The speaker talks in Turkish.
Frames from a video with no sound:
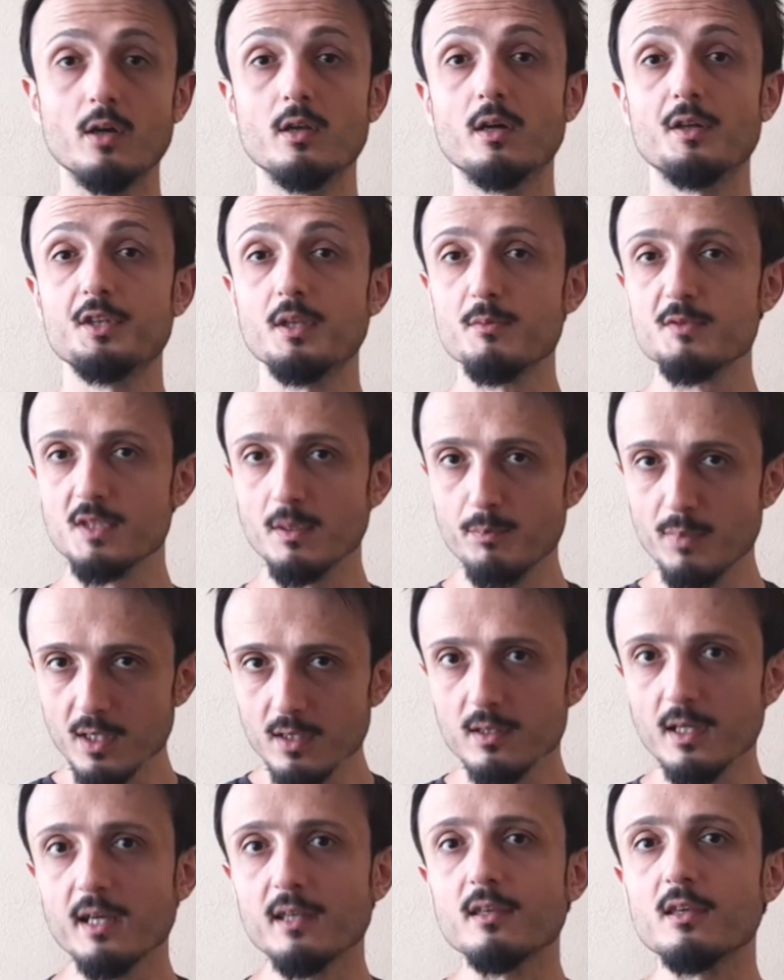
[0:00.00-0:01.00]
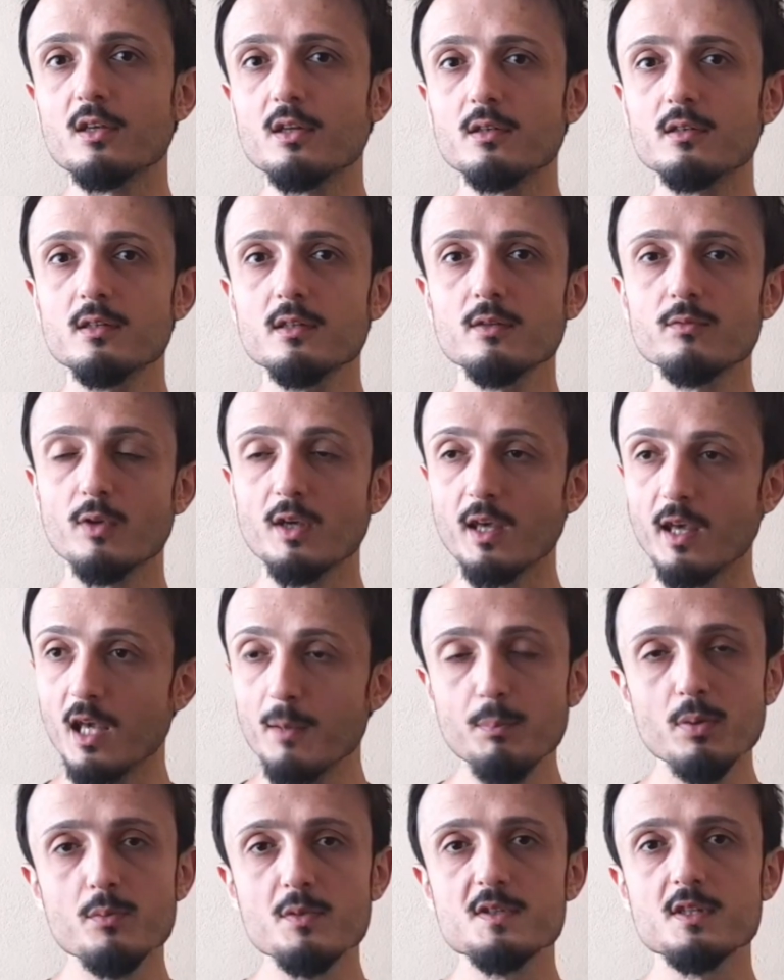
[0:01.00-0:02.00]
Hayatımıza birden girdi ve
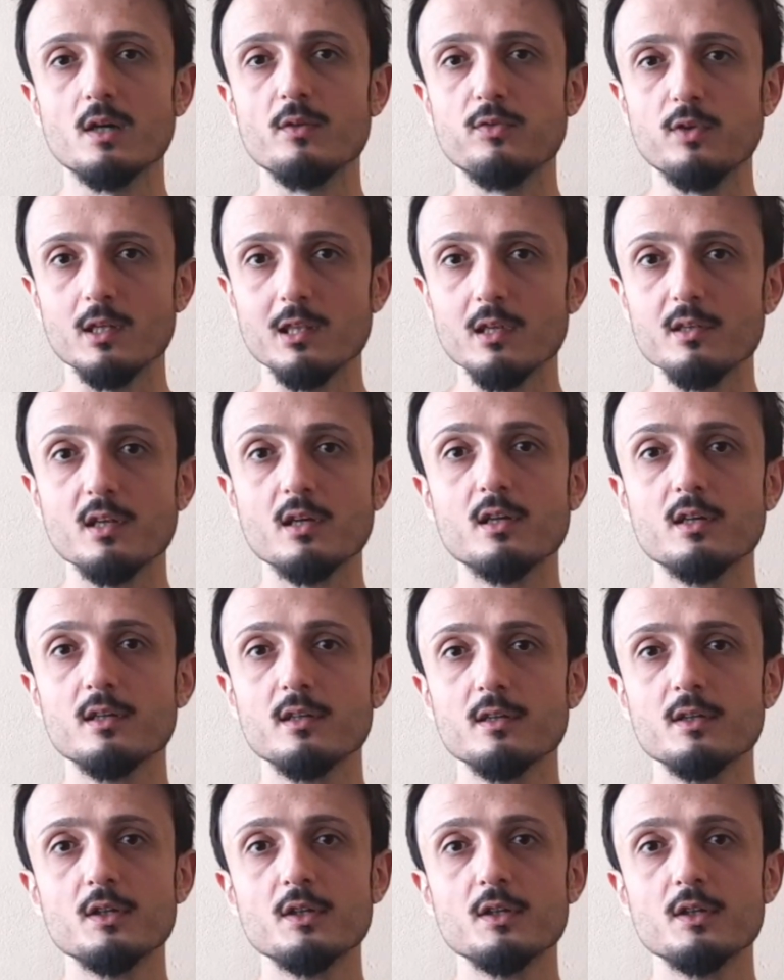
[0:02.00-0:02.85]
hepimiz afalladık.